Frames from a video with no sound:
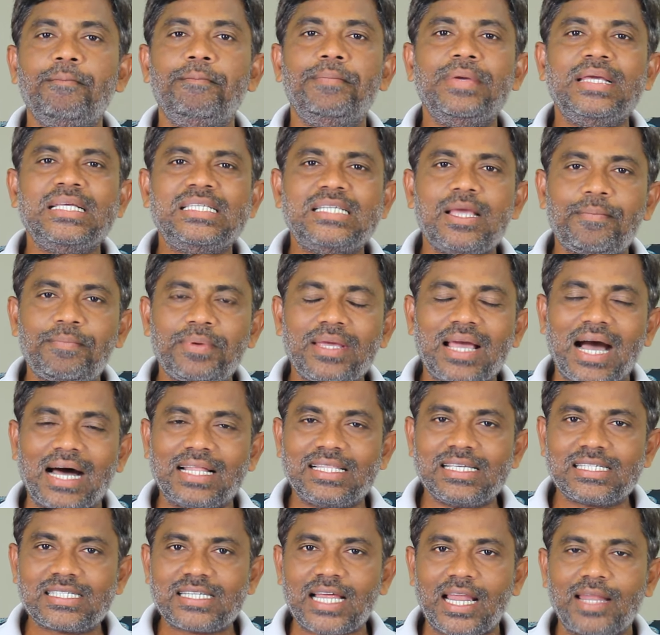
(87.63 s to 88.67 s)
బీజేపీ
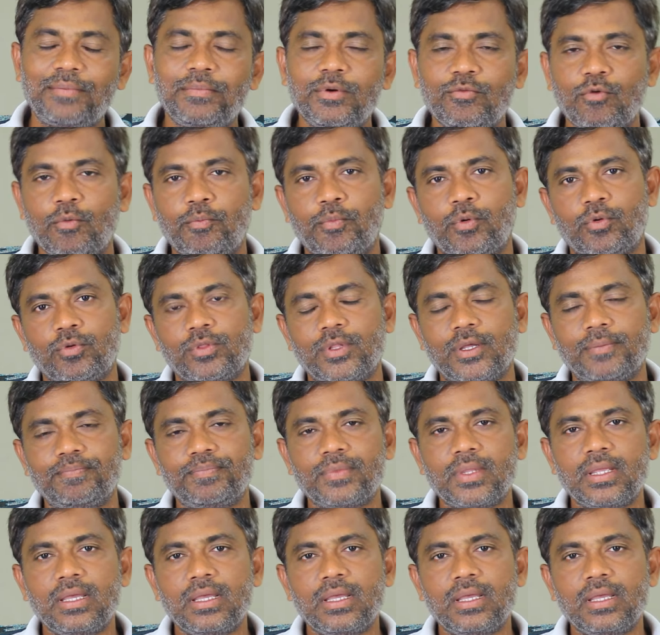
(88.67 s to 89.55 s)
అధిష్టానమే ఒప్పుకుంది